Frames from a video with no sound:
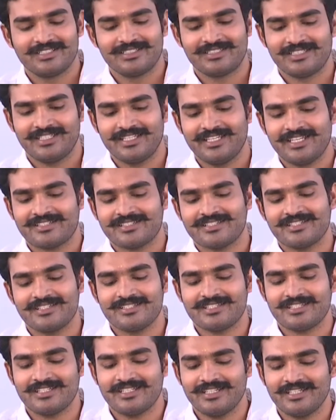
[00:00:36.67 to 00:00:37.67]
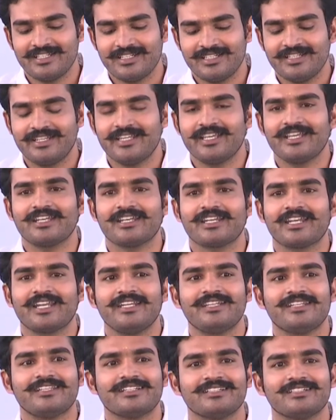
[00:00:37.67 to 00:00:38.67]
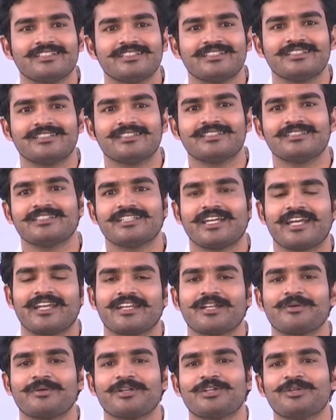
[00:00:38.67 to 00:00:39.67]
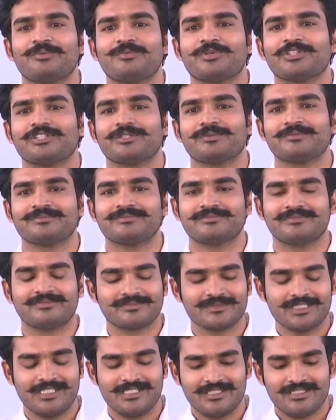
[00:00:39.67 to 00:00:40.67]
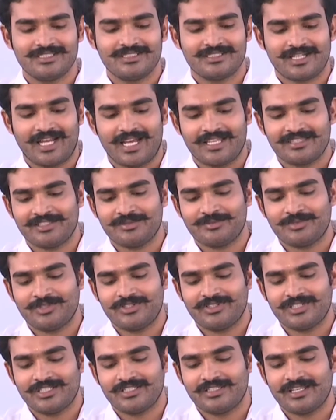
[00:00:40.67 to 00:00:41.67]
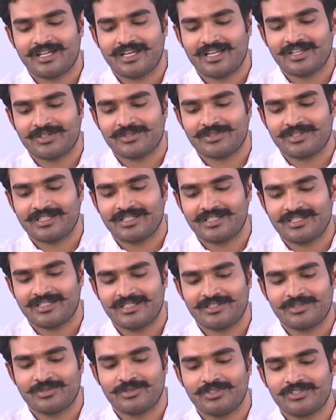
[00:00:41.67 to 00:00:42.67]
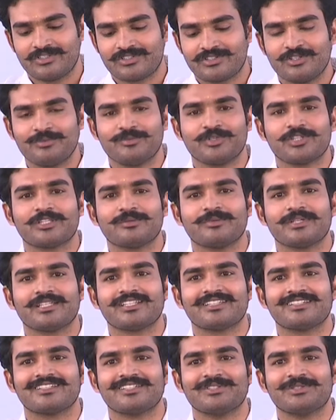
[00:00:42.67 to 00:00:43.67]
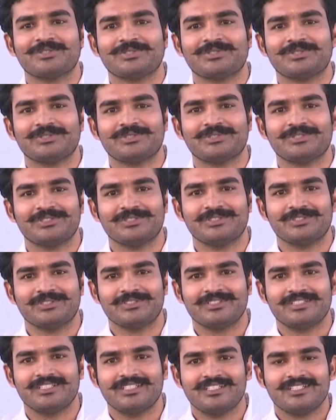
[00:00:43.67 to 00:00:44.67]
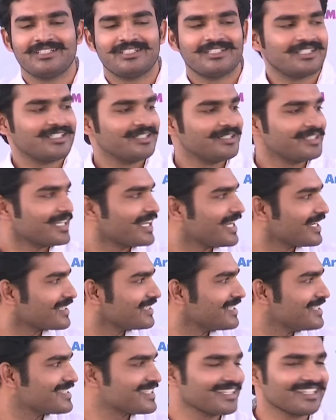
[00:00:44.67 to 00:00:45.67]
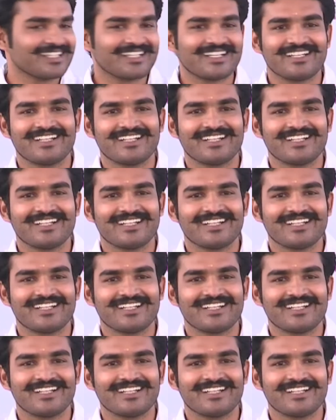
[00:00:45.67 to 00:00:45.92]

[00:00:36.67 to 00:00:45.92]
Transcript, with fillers: త్రీ ఇయర్స్ నుంచి డే అండ్ నైట్ హైదరాబాద్లో మొత్తం మూలు నిద్ర లేకున్నా రోడ్స్లో మొత్తం అంతా తిరుగుతూ నాకు తెలిసి ఇంకా